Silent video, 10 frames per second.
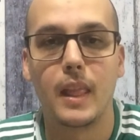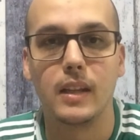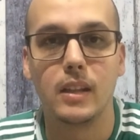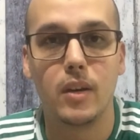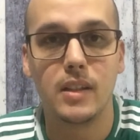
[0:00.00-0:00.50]

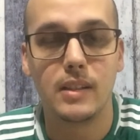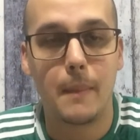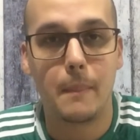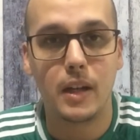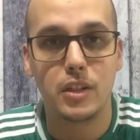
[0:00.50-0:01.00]
Então essa é a
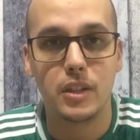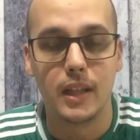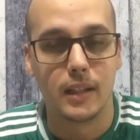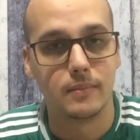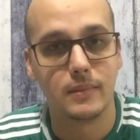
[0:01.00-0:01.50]
parte
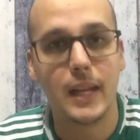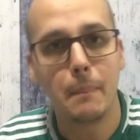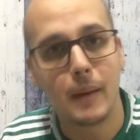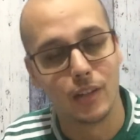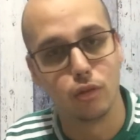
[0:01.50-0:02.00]
dela. Da
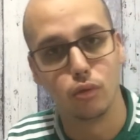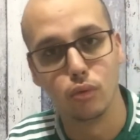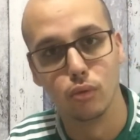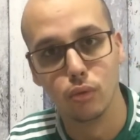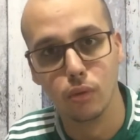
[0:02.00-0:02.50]
parte do
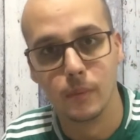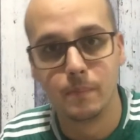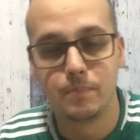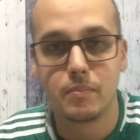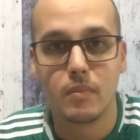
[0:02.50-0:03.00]
Dudu,
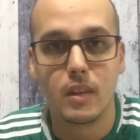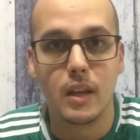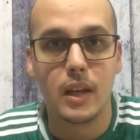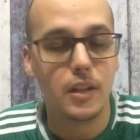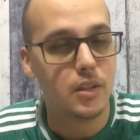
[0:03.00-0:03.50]

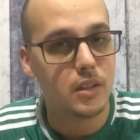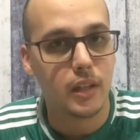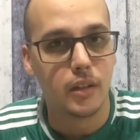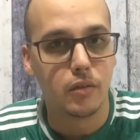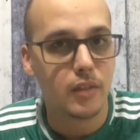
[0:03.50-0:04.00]
ele diz que
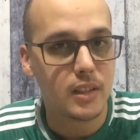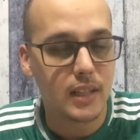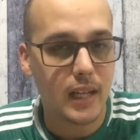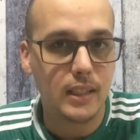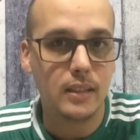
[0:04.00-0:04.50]
ele não fez
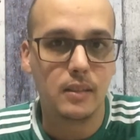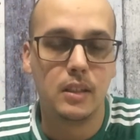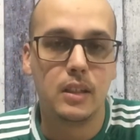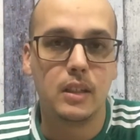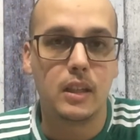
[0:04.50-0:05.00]
nada,
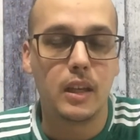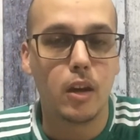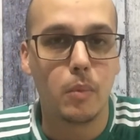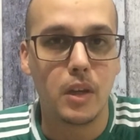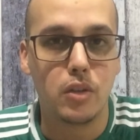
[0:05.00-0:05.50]
que
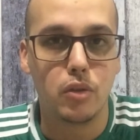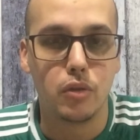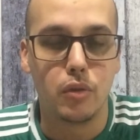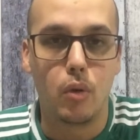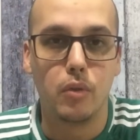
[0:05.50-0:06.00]
realmente
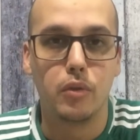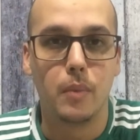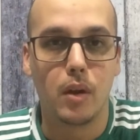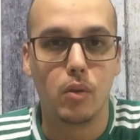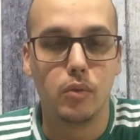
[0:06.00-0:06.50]
houve
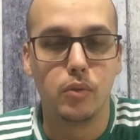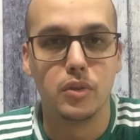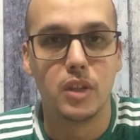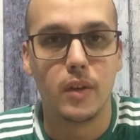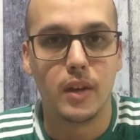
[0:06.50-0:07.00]
uma
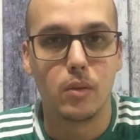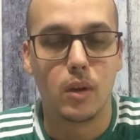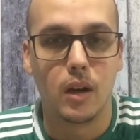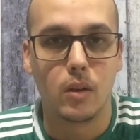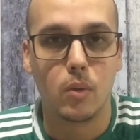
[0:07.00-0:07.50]
confusão aí com
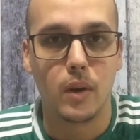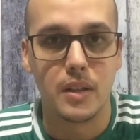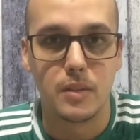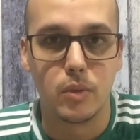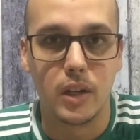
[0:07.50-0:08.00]
a, com a
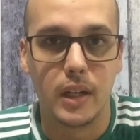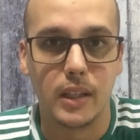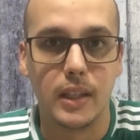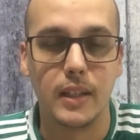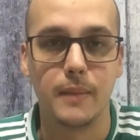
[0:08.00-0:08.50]
ex-mulher
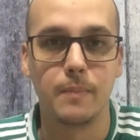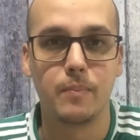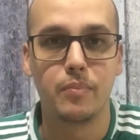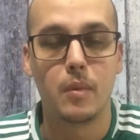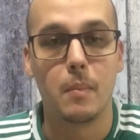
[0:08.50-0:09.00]
dele,
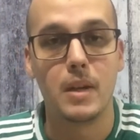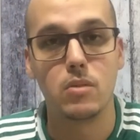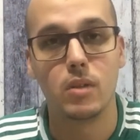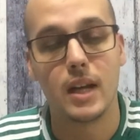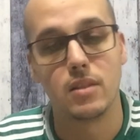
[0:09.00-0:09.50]
mas
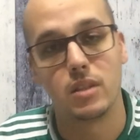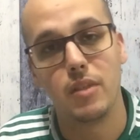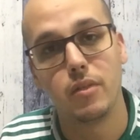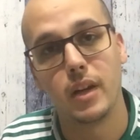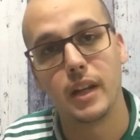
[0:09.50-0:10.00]
no caso
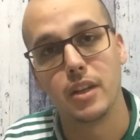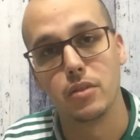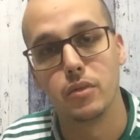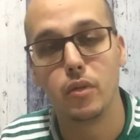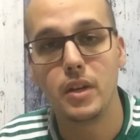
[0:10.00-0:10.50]
quem foi
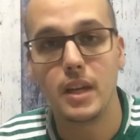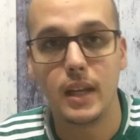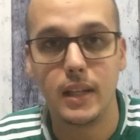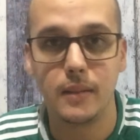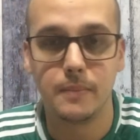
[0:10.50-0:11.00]
agredido foi
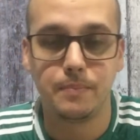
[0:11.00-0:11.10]
ele.